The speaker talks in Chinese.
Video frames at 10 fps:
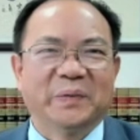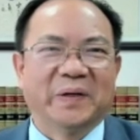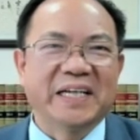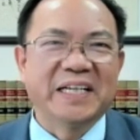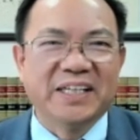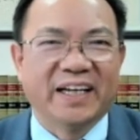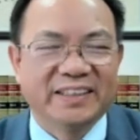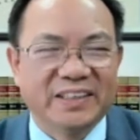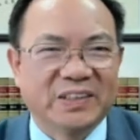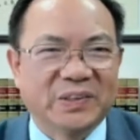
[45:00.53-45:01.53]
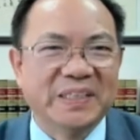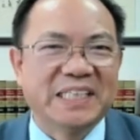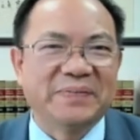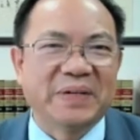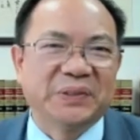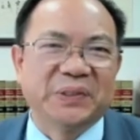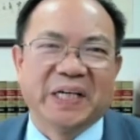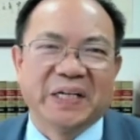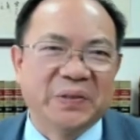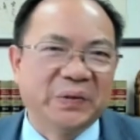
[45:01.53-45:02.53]
我跟你，呃，从你这边学
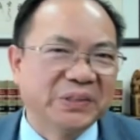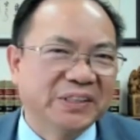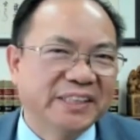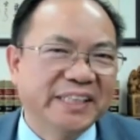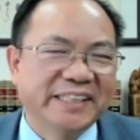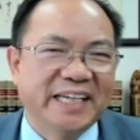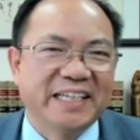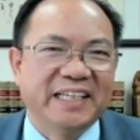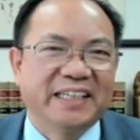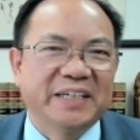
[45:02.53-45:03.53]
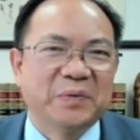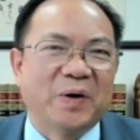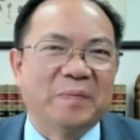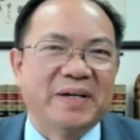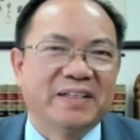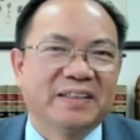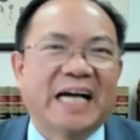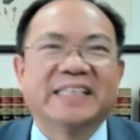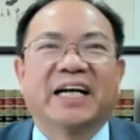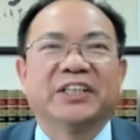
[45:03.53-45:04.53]
到很多东西，谢谢你跟我们
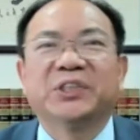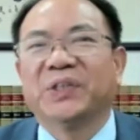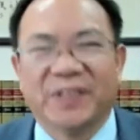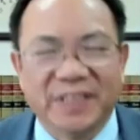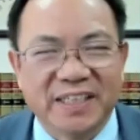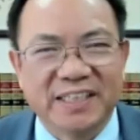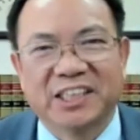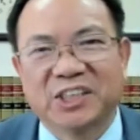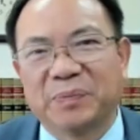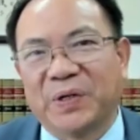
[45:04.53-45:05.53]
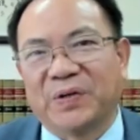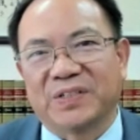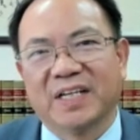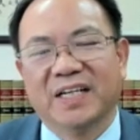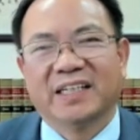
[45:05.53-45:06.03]
大家 share 你的 experience，